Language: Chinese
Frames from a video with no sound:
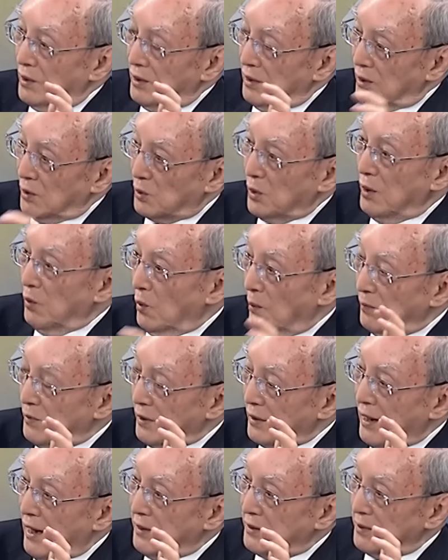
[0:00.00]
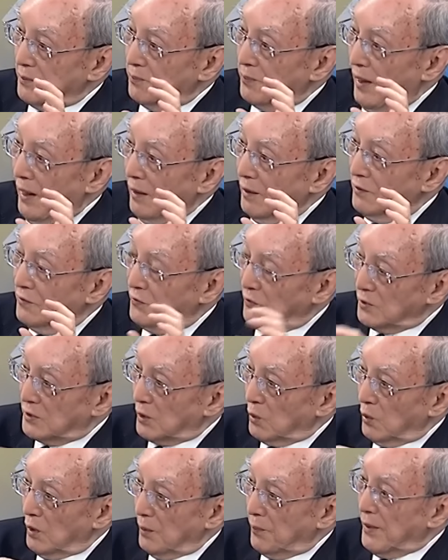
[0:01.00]
所以我们就开始把负十
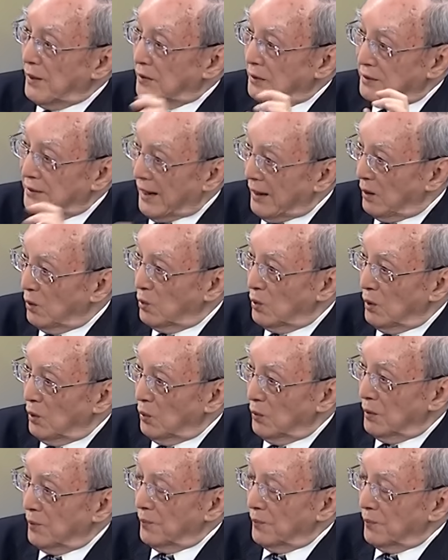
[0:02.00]
汇率变成单一汇率，